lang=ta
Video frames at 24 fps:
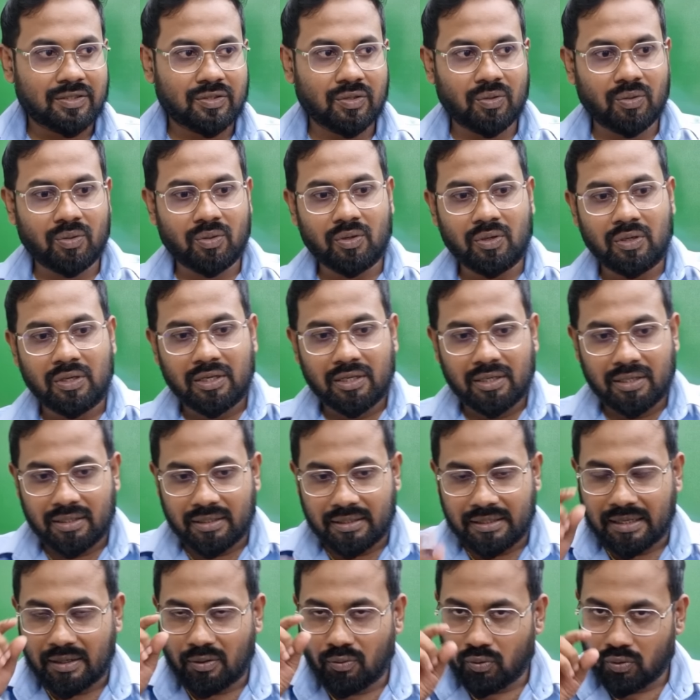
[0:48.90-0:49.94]
ஸோ
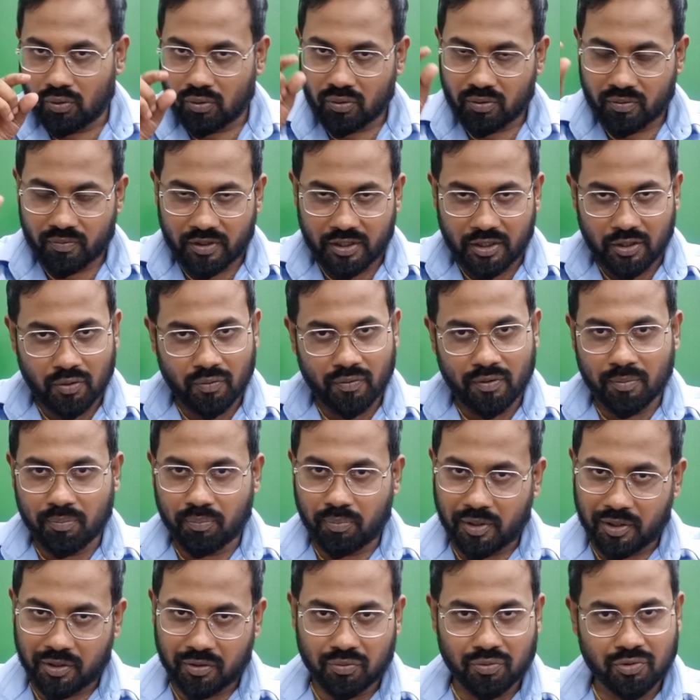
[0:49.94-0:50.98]
நான் ஒரு ஒரு வீடியோவும்
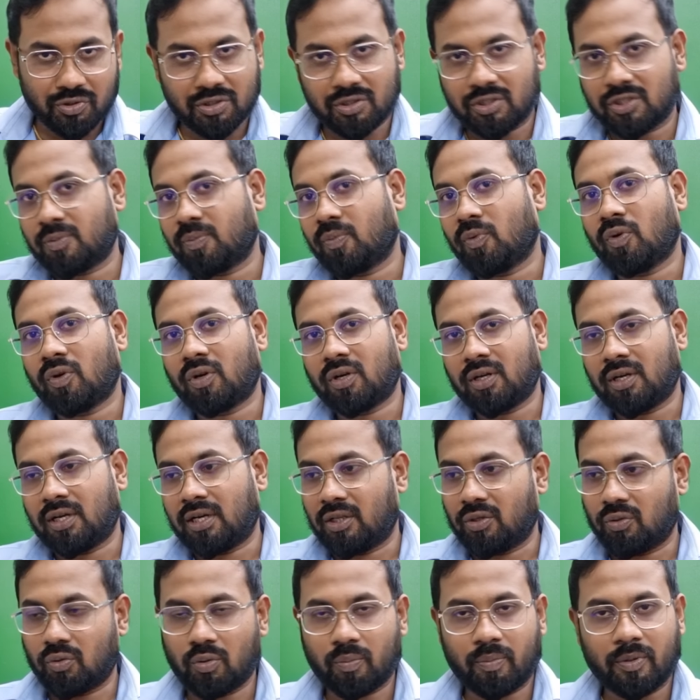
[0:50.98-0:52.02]
இம்பார்ட்டன்ட் கொஷின்ஸ் போடுறேன்
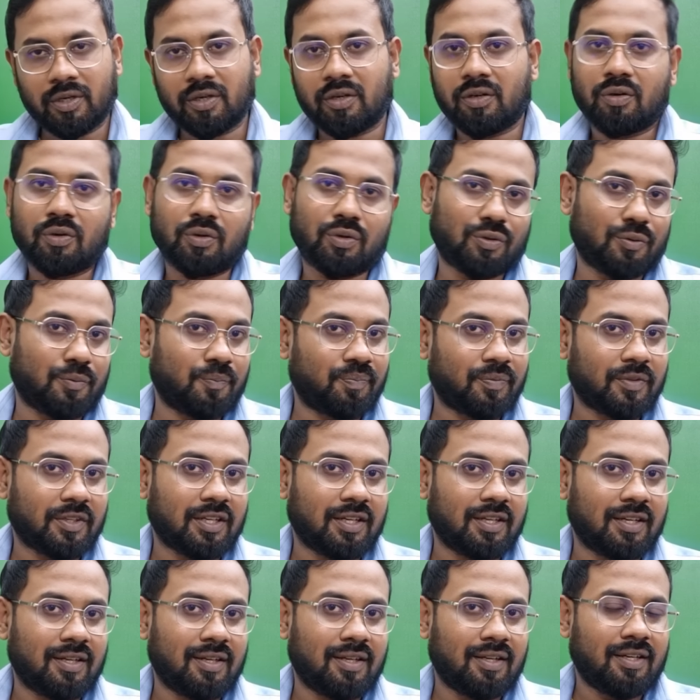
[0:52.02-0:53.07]
அது ஒரு பக்கம் இருக்கட்டும்
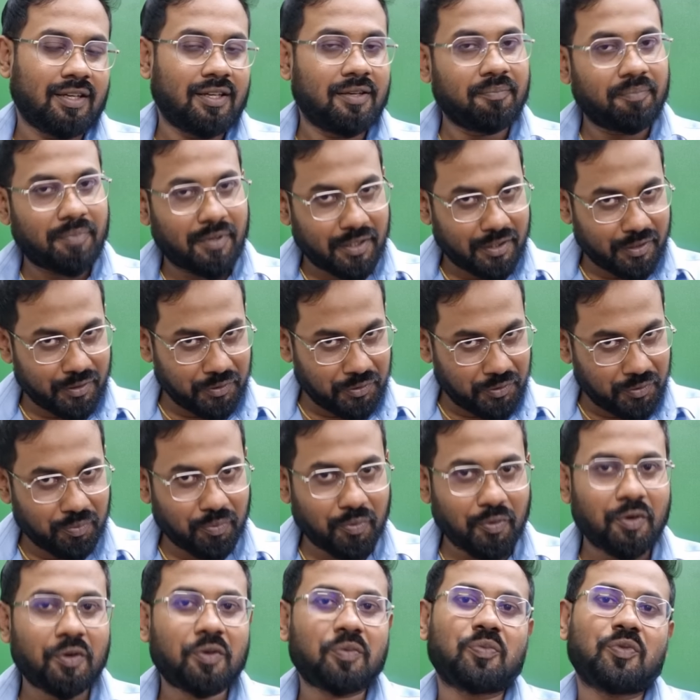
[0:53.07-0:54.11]
இம்பார்ட்டண்ட்டாக
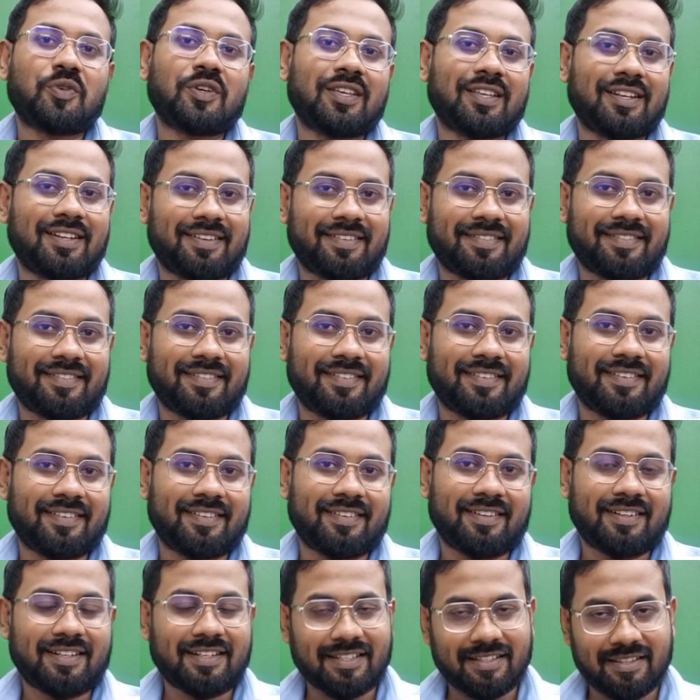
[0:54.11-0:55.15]
இன்னும் போட்டு முடிக்கலை
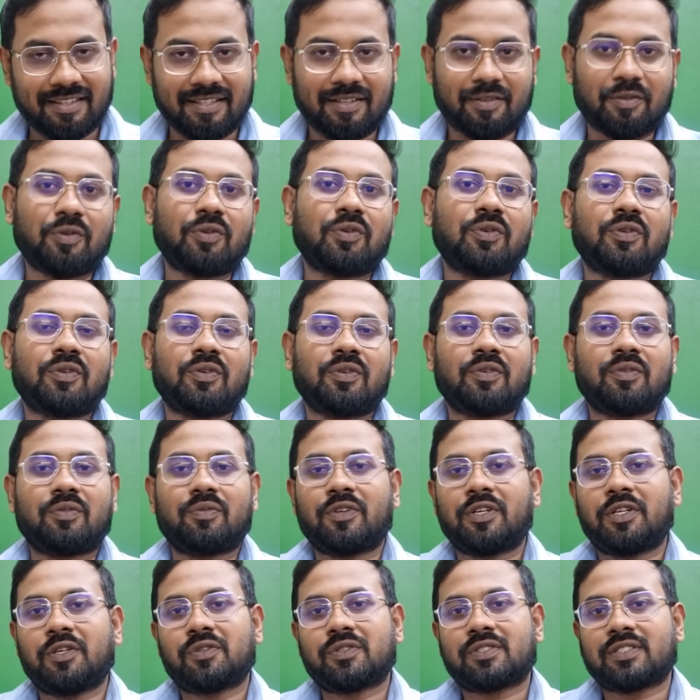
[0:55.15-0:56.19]
டென்த்துக்கும்
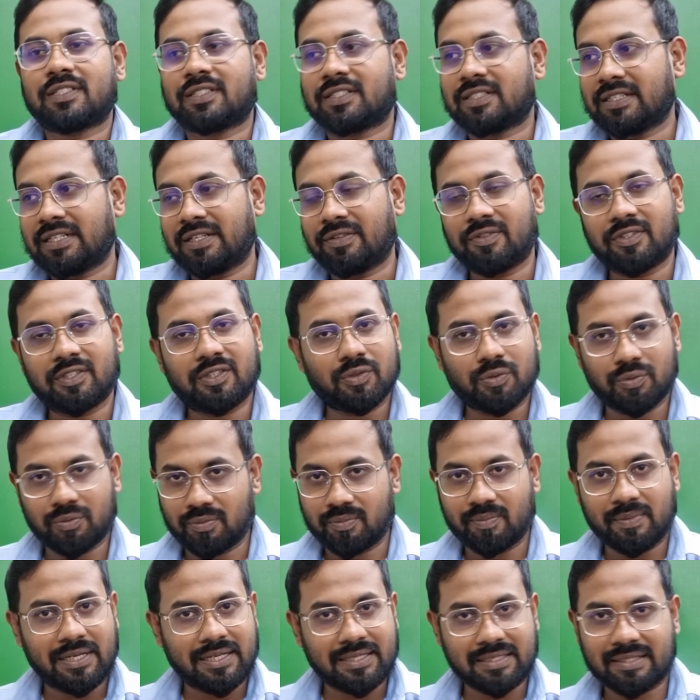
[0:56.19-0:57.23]
வீடியோஸ் இருக்குது
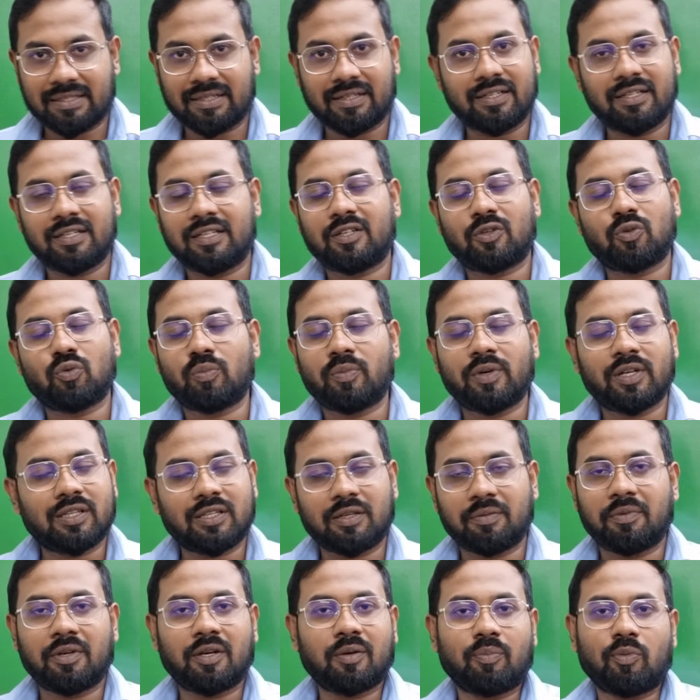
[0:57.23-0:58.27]
லெவன்த்துக்கும் மேக்ஸ்க்கெல்லாம் நீ டூ மார்க்
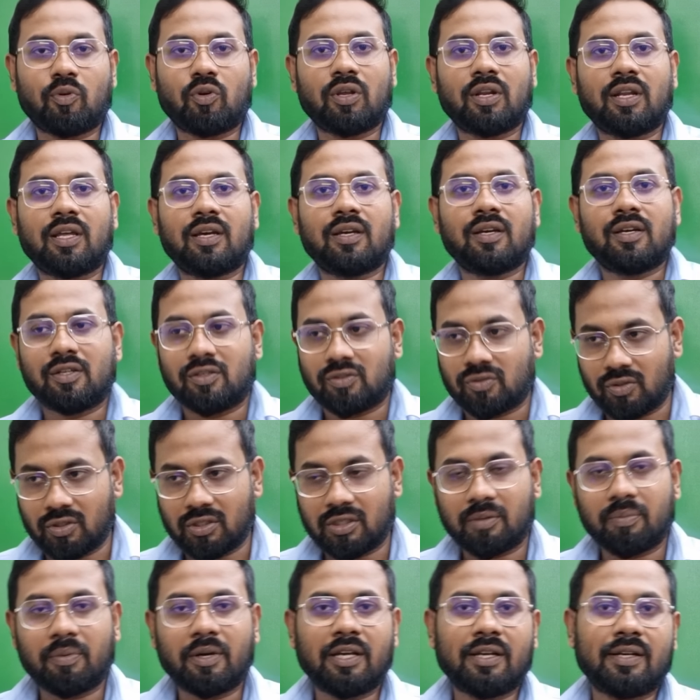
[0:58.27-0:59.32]
த்ரீ மார்க் போடலை
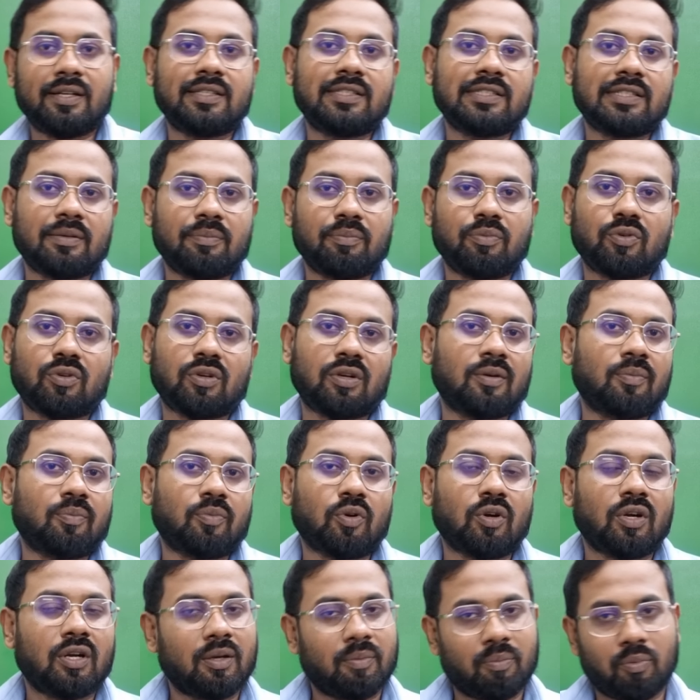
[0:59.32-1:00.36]
டுவெல்த்துக்கு பயாலஜி கம்ப்யூட்டர்லாம்
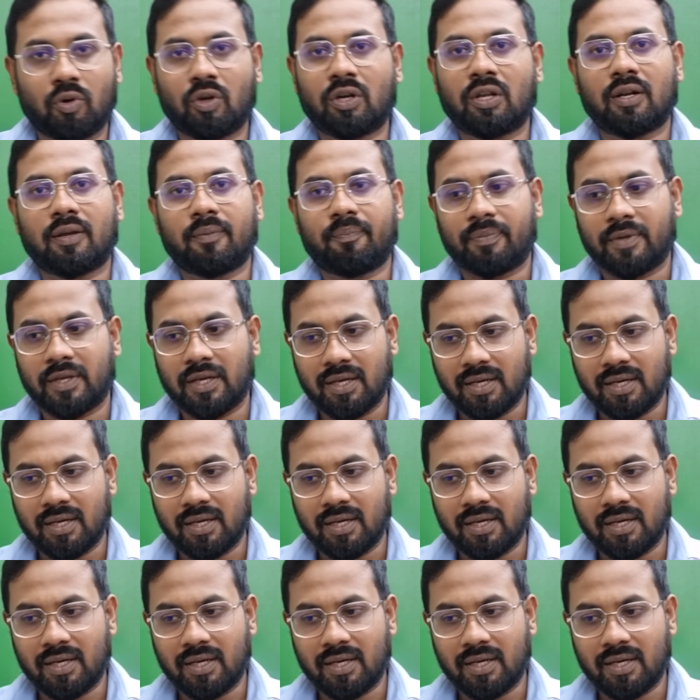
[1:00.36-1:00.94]
போடல போட்டலாம்